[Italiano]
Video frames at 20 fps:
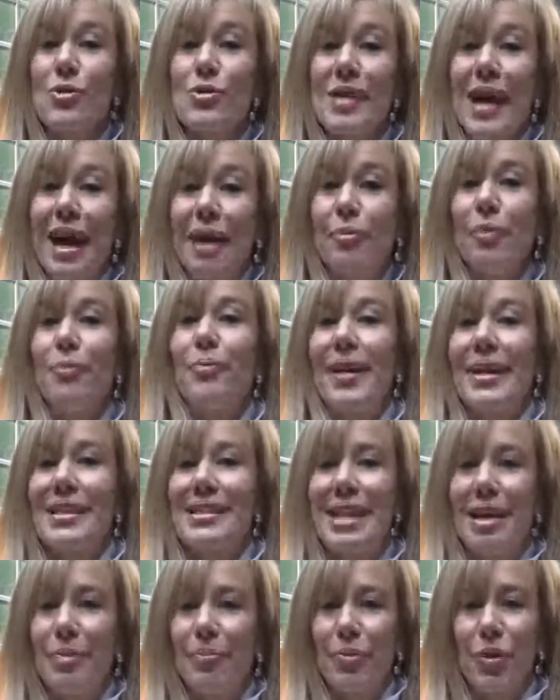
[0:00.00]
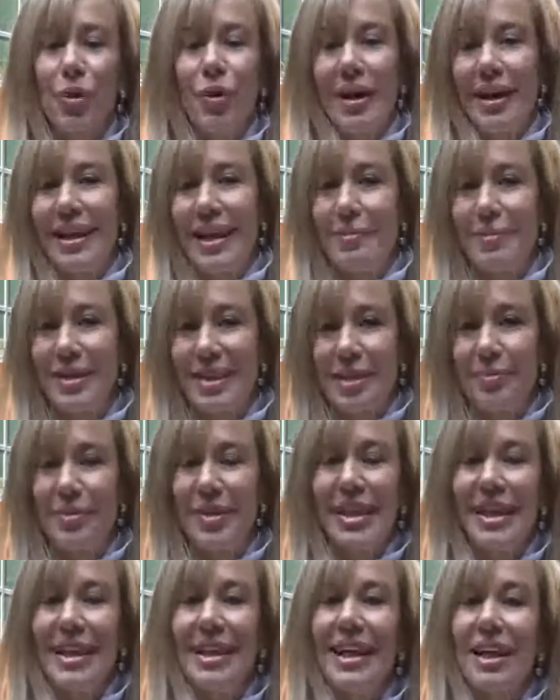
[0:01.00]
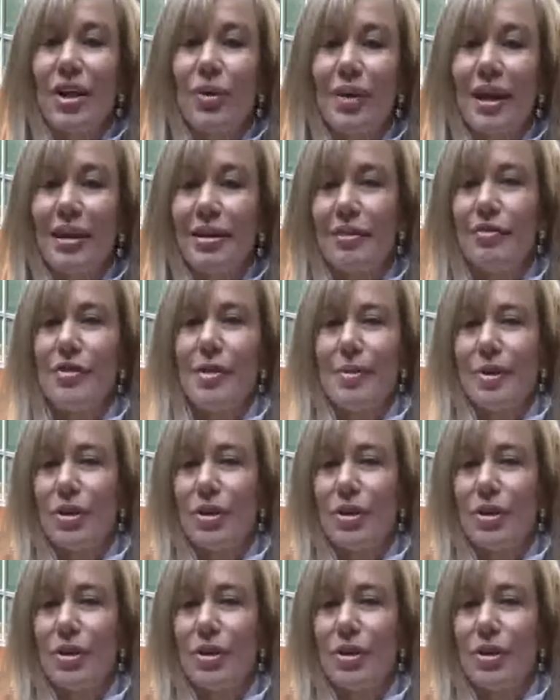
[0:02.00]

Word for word: e usiamo per esempio la mitriptilina che è un,